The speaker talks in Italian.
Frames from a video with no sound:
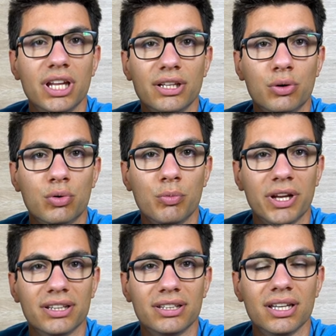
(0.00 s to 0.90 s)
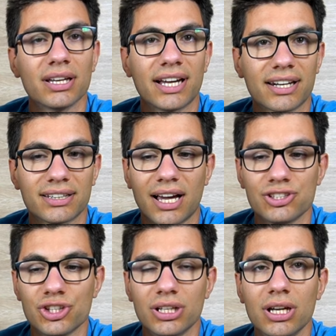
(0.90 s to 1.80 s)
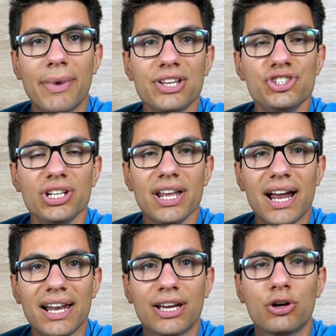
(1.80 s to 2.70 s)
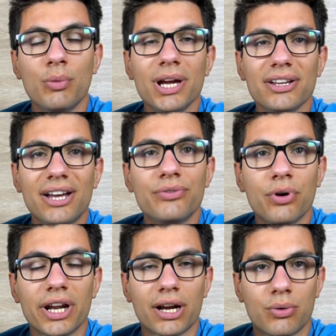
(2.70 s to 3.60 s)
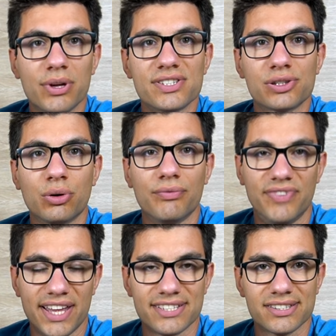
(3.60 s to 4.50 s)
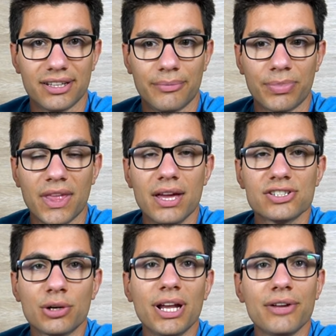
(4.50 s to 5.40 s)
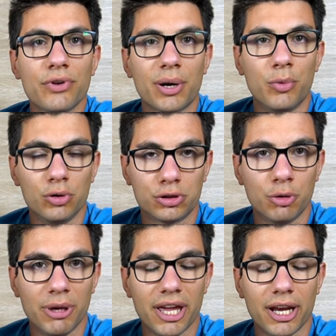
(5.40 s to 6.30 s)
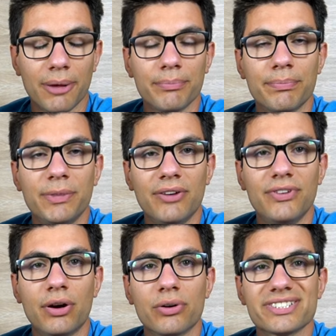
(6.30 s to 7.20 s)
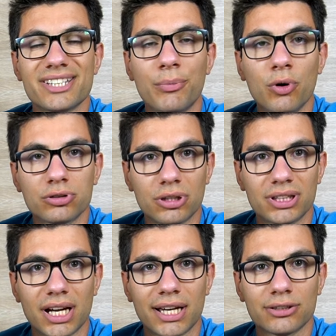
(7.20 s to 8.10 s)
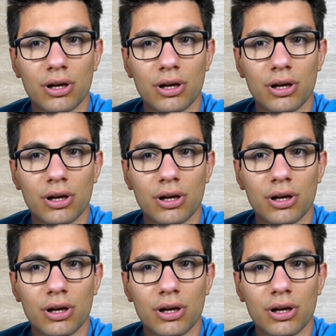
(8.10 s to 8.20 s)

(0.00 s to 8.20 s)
dei documenti cartacei. Ma in generale come lavora questo vest? Secondo me lavora molto bene, davvero sta molto attaccato